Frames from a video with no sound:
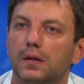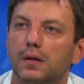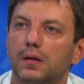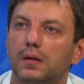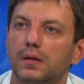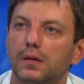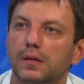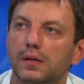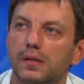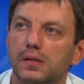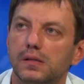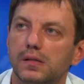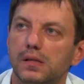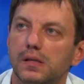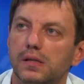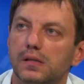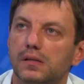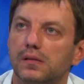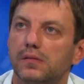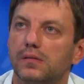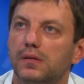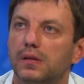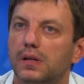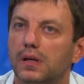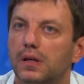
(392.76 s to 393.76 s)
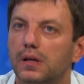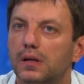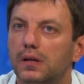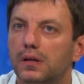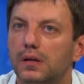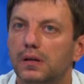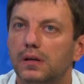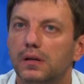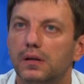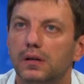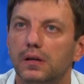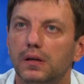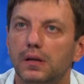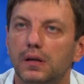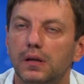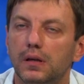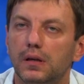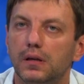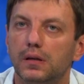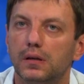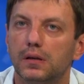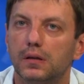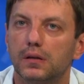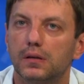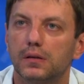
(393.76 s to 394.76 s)
тоже? Естественно.
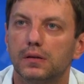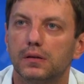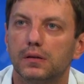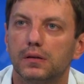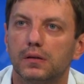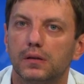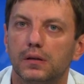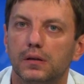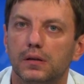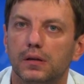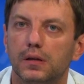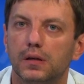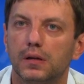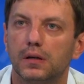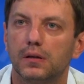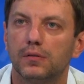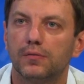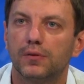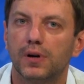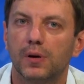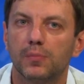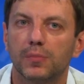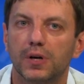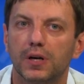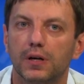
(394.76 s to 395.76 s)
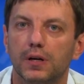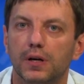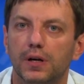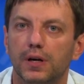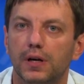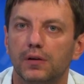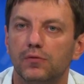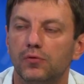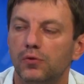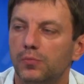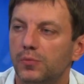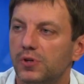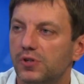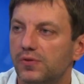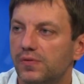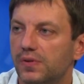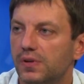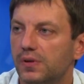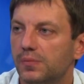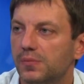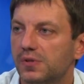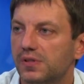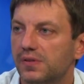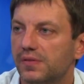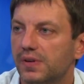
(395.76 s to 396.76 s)
И а, в рамках Краевой
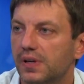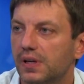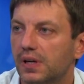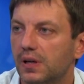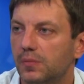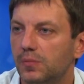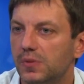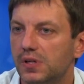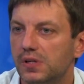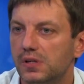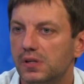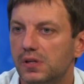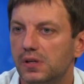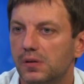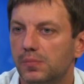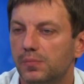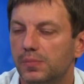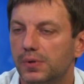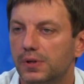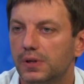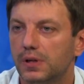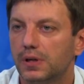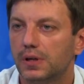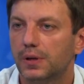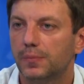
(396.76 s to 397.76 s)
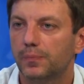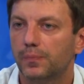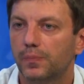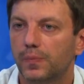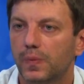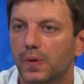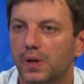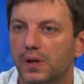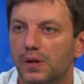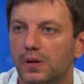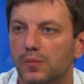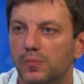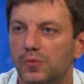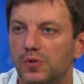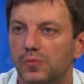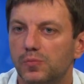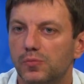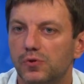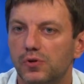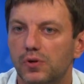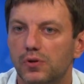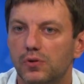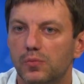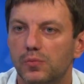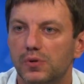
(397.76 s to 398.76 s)
межведомственной комиссии по
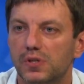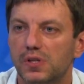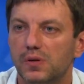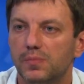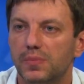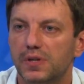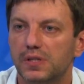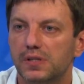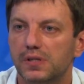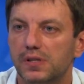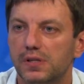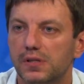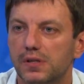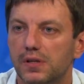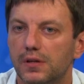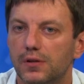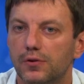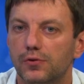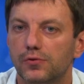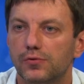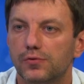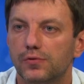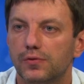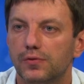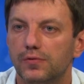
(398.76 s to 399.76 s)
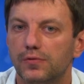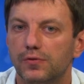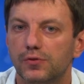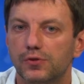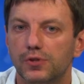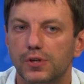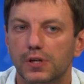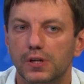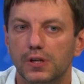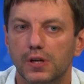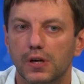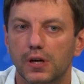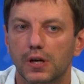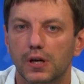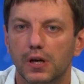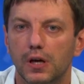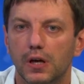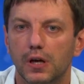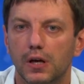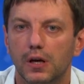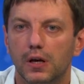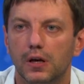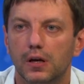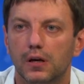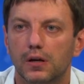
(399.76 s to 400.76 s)
обеспечению безопасности дорожного движения
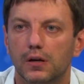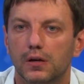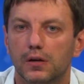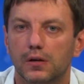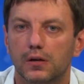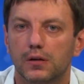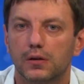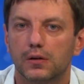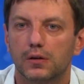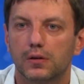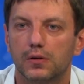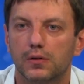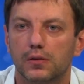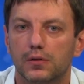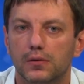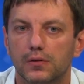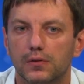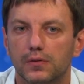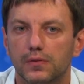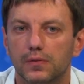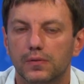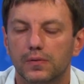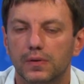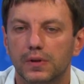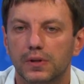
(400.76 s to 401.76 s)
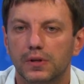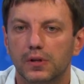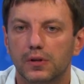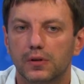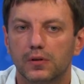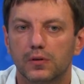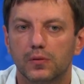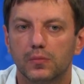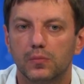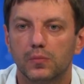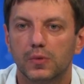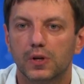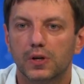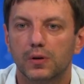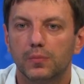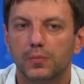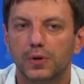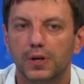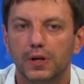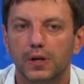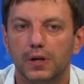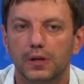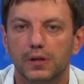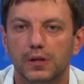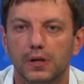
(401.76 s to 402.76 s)
а, эти
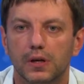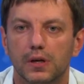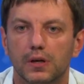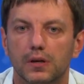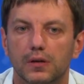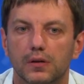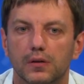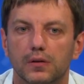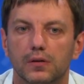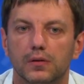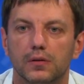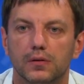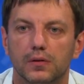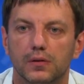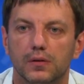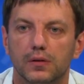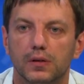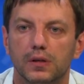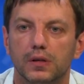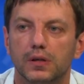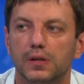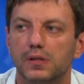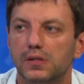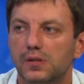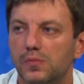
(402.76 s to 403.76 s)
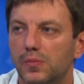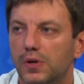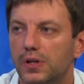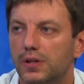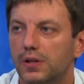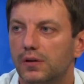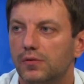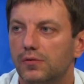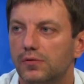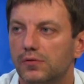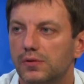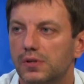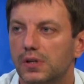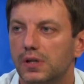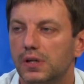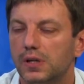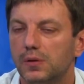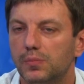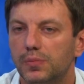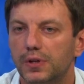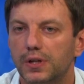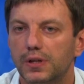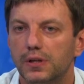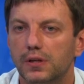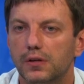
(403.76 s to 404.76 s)
мероприятия и рассматриваются, и
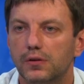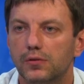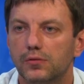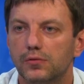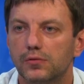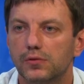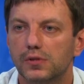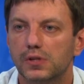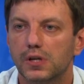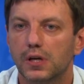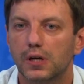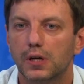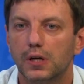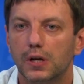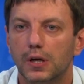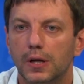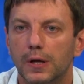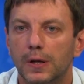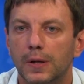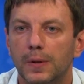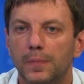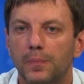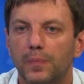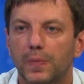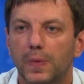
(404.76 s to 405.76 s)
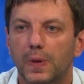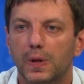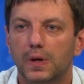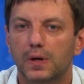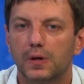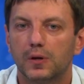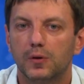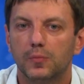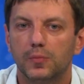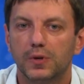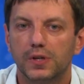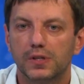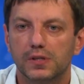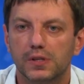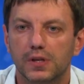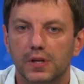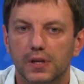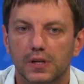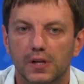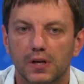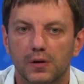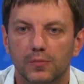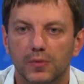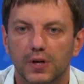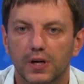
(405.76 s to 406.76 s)
планируются.
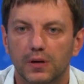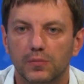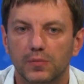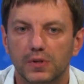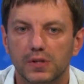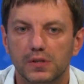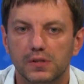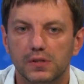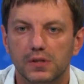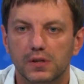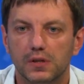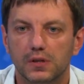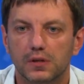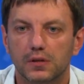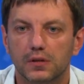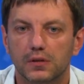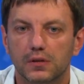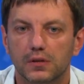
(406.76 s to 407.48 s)
Председателем комиссии